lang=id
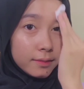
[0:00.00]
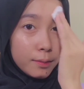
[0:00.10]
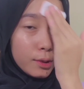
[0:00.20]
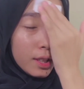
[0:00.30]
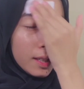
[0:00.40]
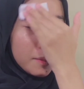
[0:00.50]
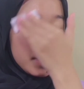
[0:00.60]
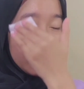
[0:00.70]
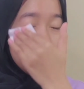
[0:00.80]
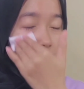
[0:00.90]
pokoknya
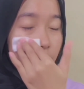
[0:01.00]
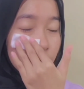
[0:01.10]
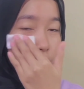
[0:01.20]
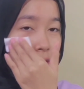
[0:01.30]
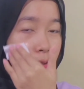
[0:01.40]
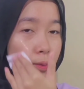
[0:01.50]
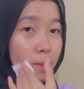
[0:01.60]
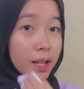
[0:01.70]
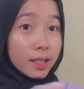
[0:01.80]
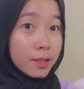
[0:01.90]
bikin kulit tuh
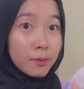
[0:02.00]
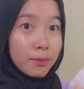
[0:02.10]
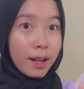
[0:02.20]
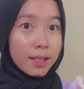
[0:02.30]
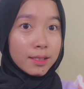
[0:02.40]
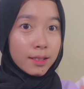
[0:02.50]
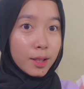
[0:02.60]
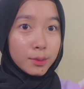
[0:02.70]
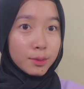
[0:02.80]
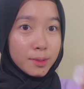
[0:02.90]
makin fresh setelah
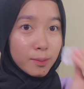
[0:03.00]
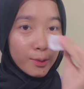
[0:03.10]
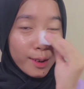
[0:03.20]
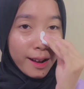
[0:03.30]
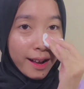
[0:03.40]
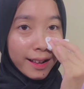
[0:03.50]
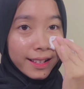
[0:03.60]
cuci muka